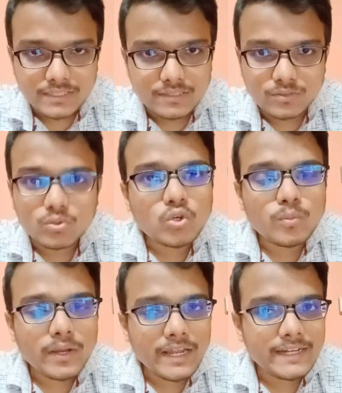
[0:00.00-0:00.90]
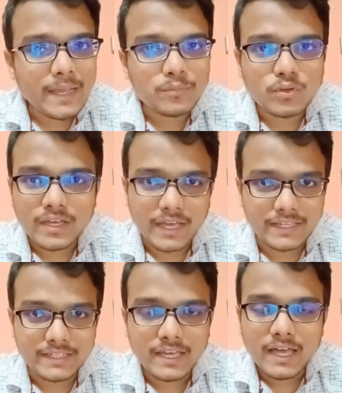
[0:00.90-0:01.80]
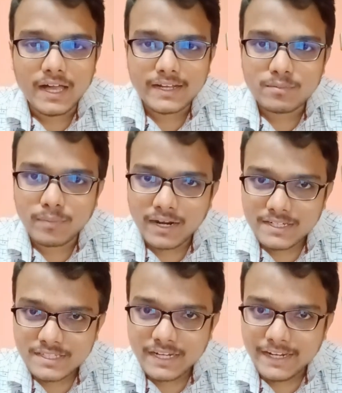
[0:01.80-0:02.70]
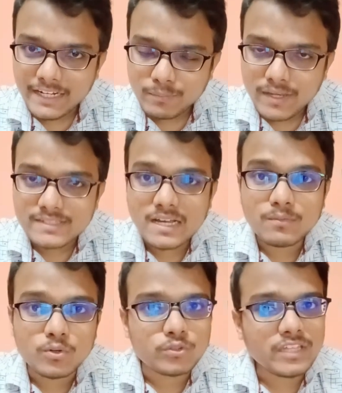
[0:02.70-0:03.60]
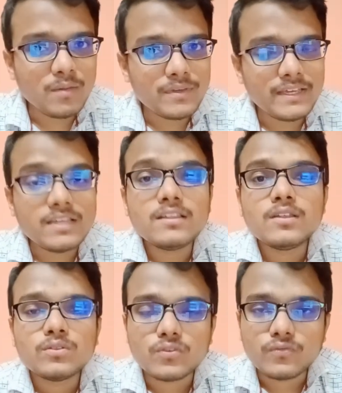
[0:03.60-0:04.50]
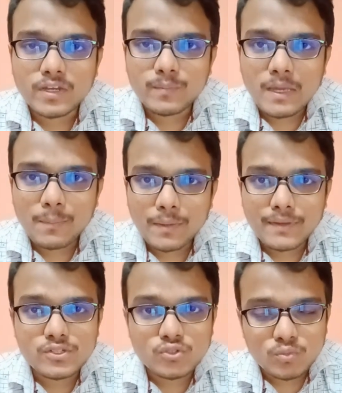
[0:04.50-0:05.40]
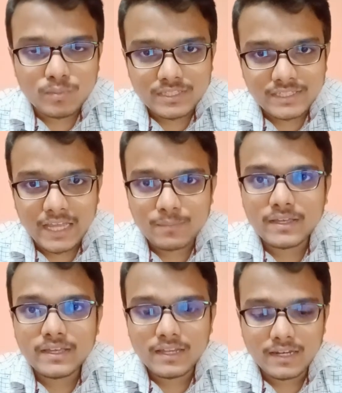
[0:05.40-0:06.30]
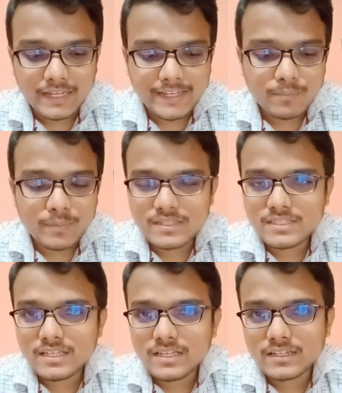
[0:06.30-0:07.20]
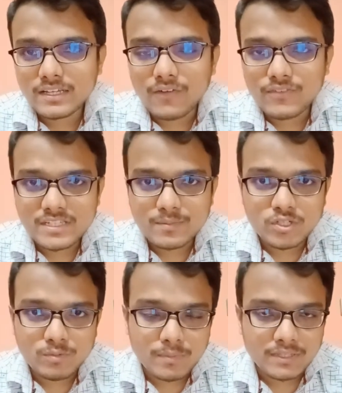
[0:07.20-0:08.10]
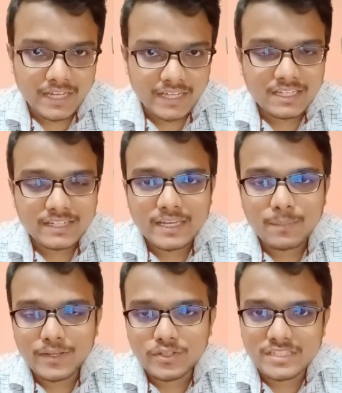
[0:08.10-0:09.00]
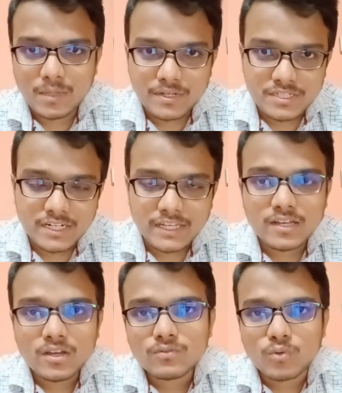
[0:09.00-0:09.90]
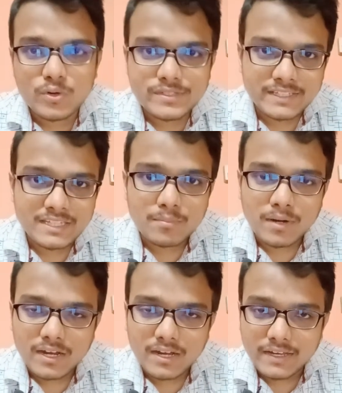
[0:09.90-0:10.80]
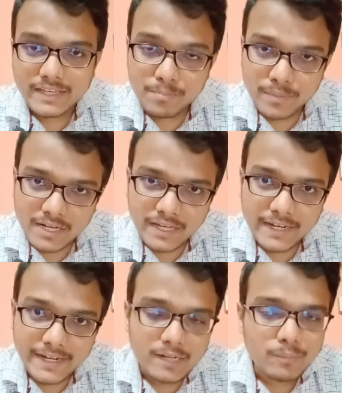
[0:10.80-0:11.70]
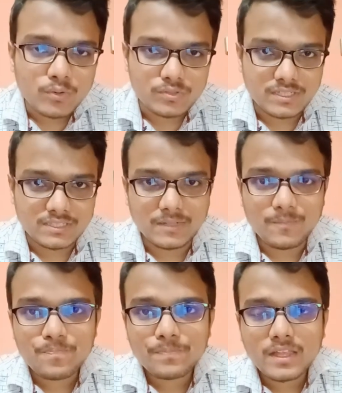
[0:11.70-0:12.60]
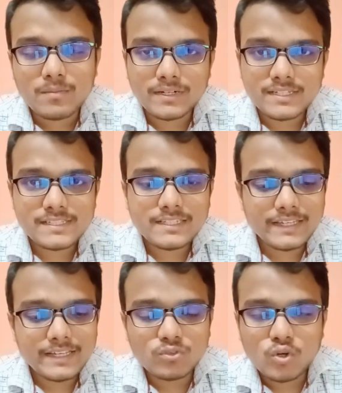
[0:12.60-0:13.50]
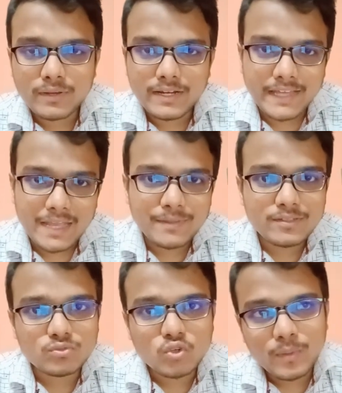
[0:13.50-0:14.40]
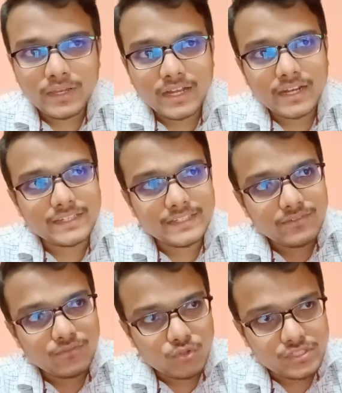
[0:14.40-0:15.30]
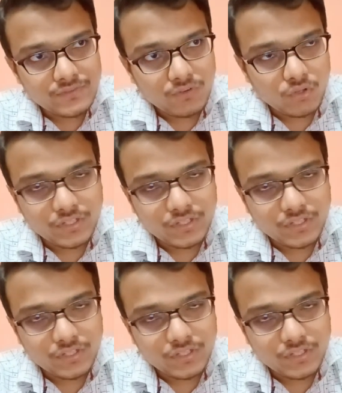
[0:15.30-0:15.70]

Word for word: दो महीना टाइम तो है ही अगर मार्च का एंड में एग्ज़ाम होता भी है तो फिर भी आपके पास टू मंथ टाइम है लेकिन मैं इसे काफ़ी सारे वीडियो में बताया था कि आपका जो एग्ज़ामिनेशन है वो हो सकता है अप्रैल का एंड में हो सकता है बट स्टिल देखिए दो महीना टाइम है तो दो महीना अगर ये फ्लो चार्ट फॉलो